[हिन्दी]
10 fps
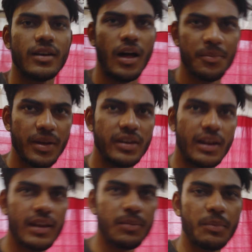काम का नहीं
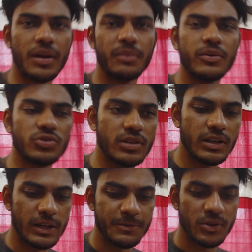था लेकिन मैं बड़ा भी कुछ
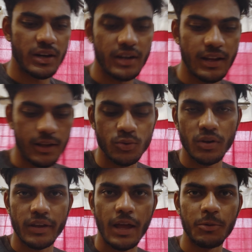क्लिप्स वगैरह डाल
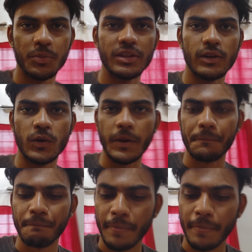दूंगा कि आप लोग भी देख लोगे